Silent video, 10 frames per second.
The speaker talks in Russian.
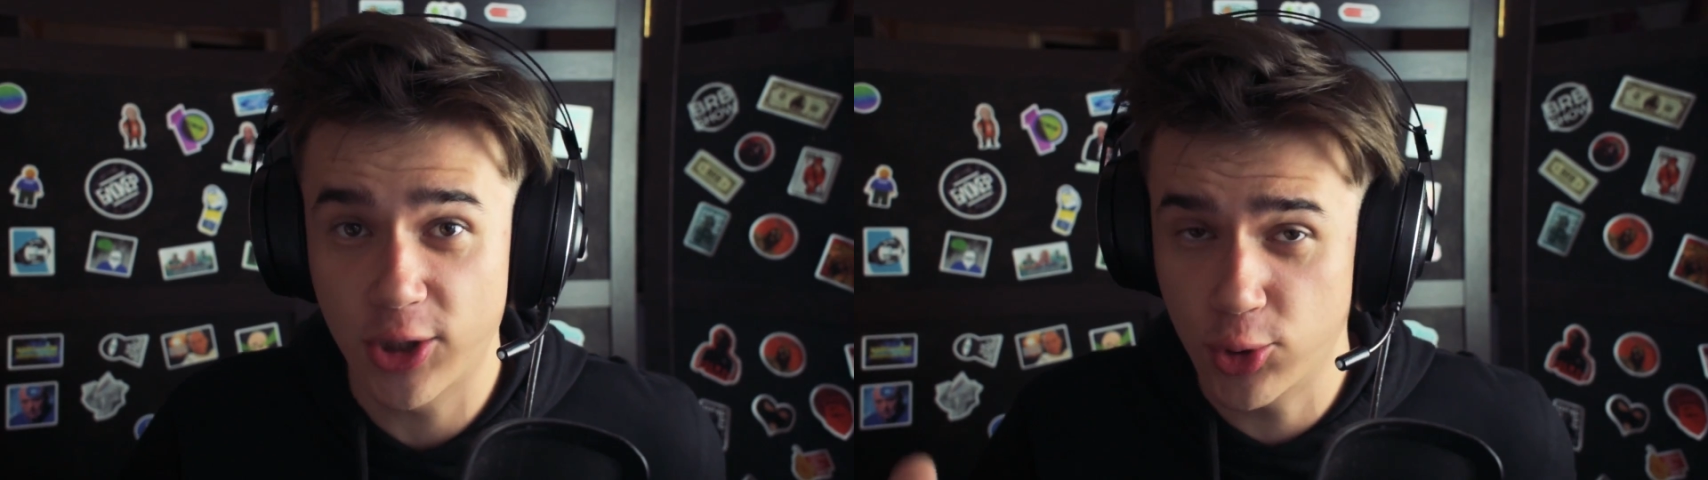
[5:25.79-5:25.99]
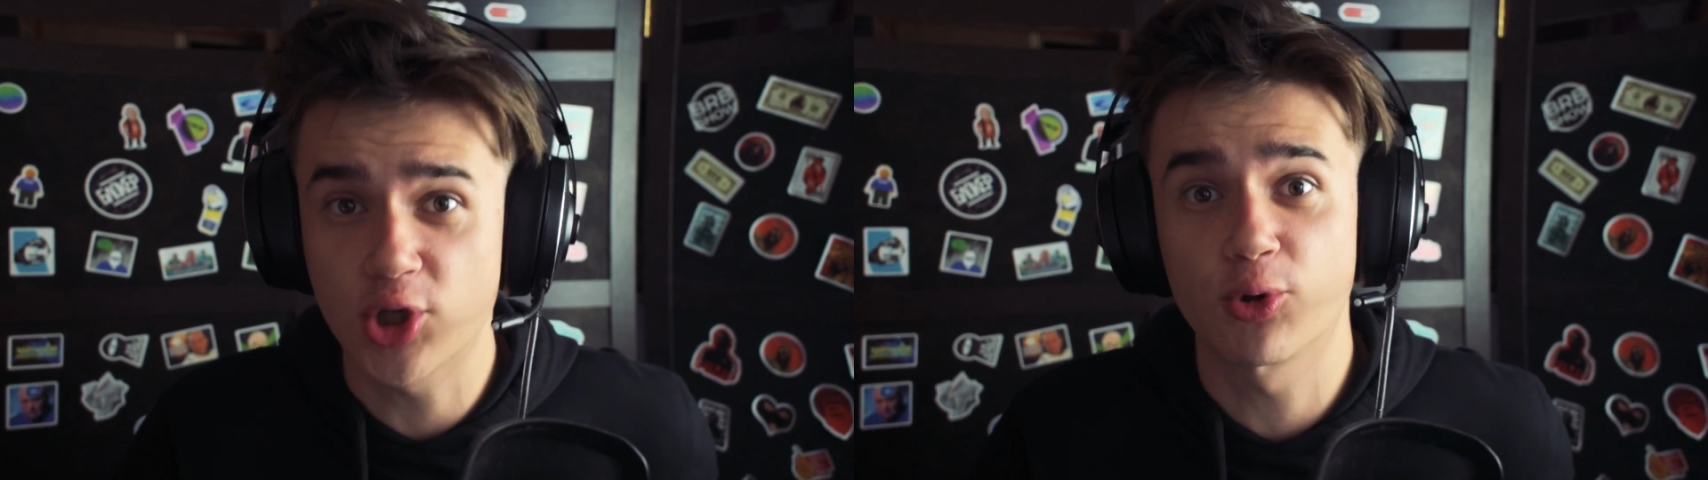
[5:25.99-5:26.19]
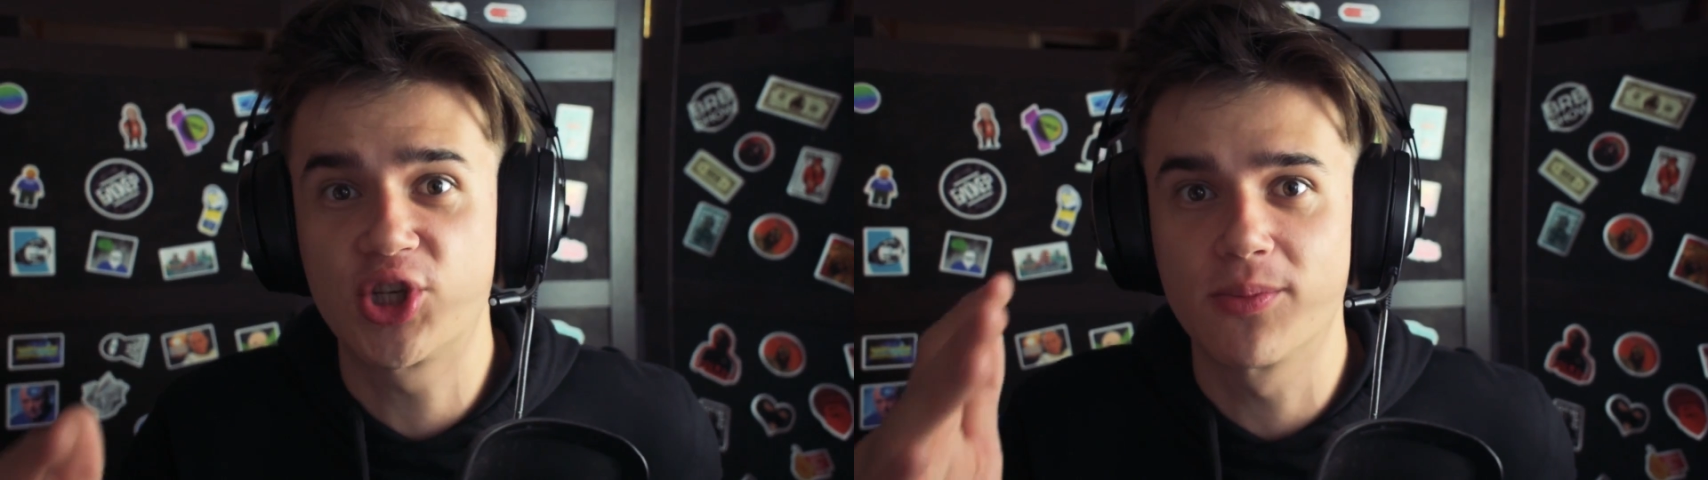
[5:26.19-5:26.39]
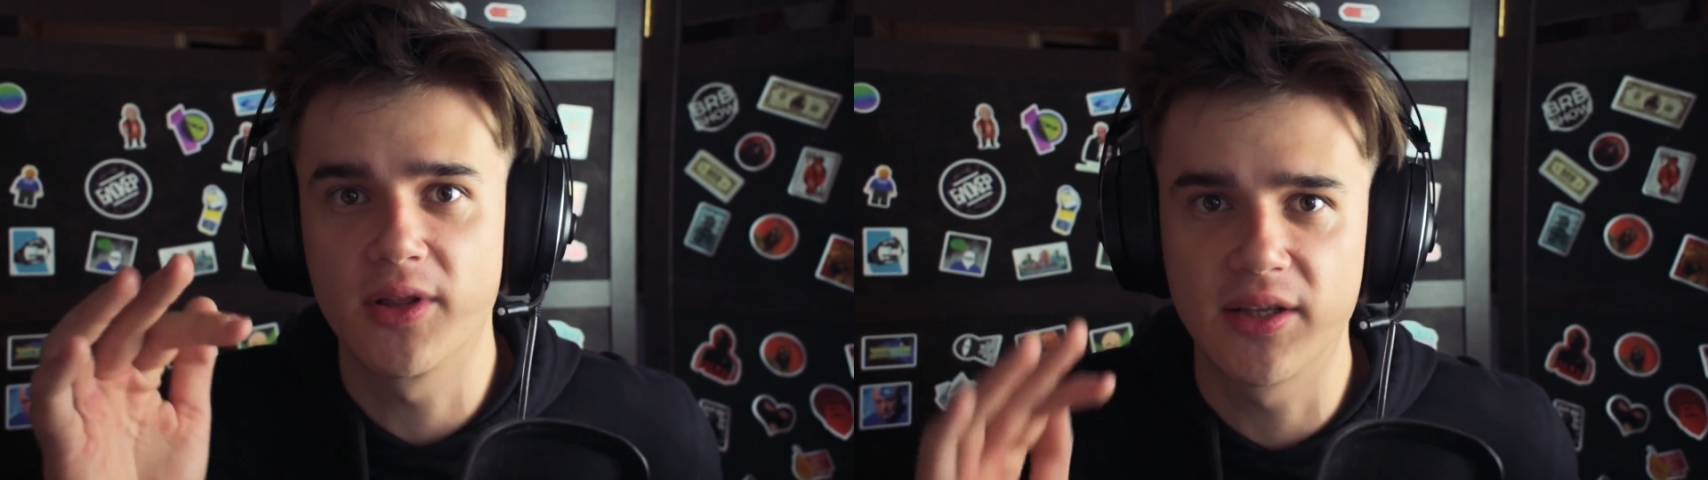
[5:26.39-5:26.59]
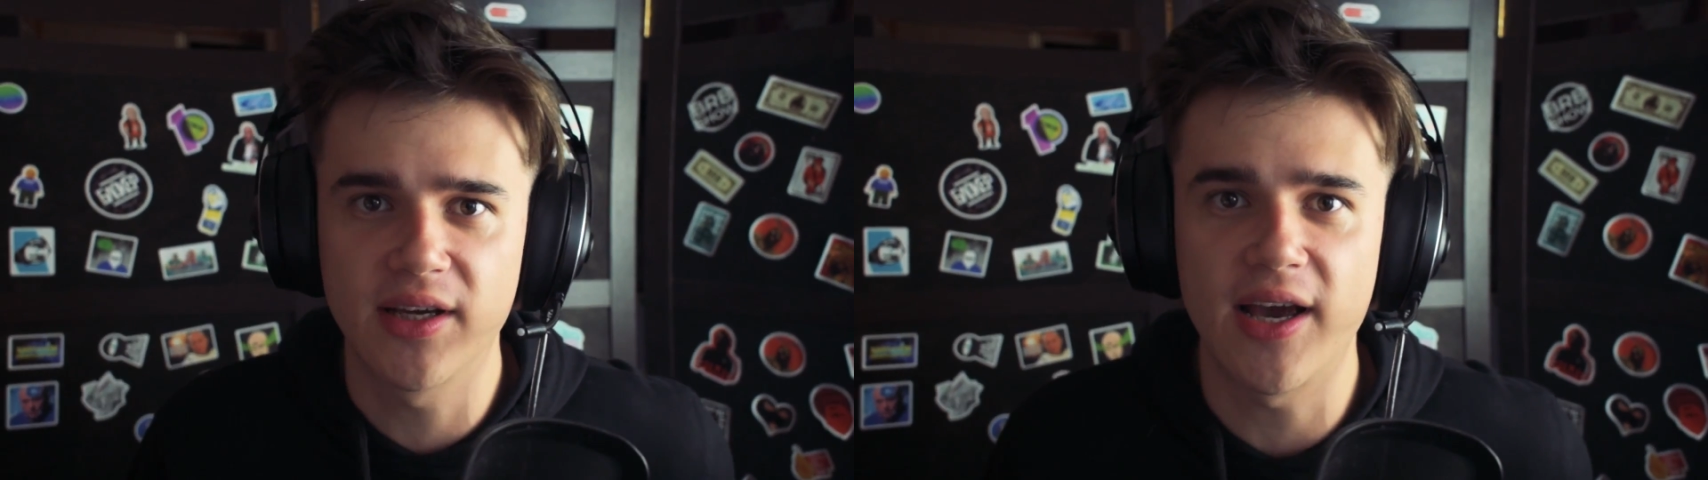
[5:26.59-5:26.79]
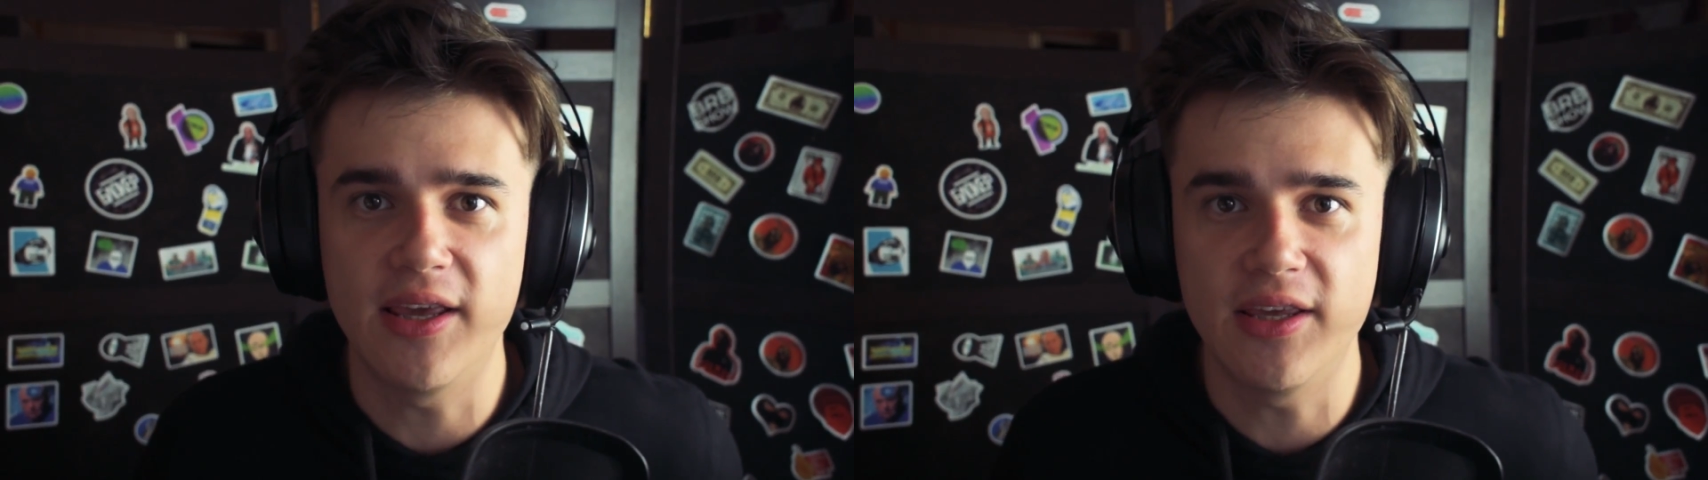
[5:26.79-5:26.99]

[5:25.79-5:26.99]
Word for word: а Ксюша очень молодая,